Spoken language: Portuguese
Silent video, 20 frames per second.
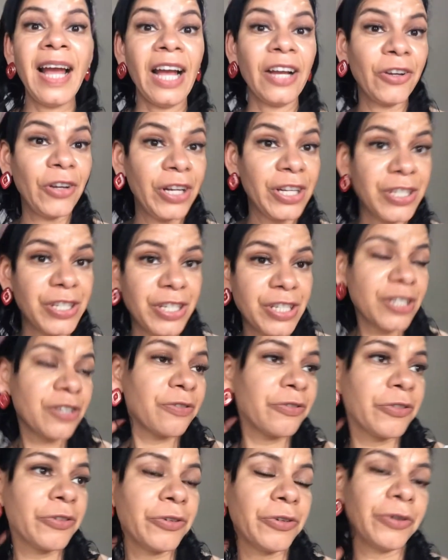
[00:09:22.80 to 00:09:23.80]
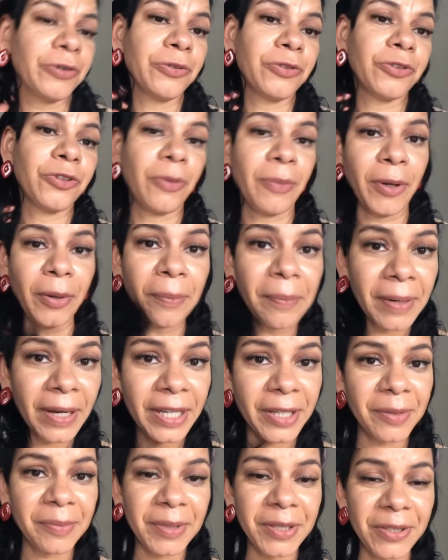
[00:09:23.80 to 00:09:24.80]
Agora, gente, eu vou tomar um
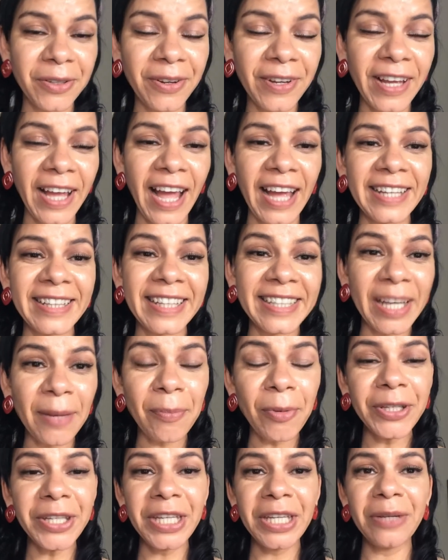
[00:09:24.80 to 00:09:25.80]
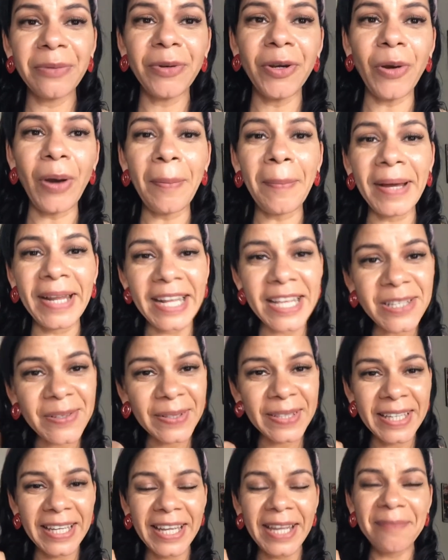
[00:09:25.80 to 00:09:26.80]
banho, me trocar e daqui a pouquinho eu apareço
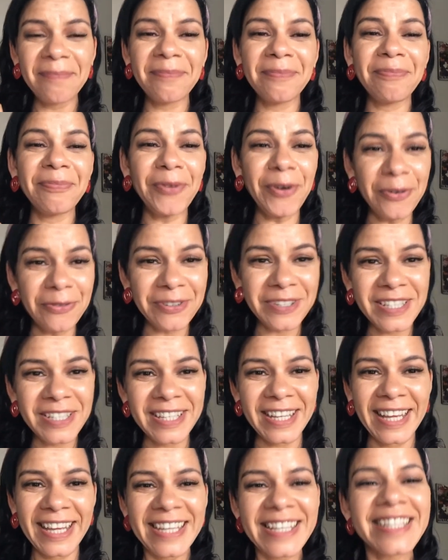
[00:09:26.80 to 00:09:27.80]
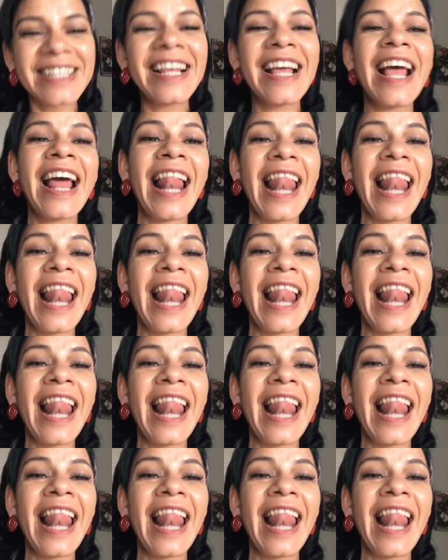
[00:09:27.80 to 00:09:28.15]
aqui com vocês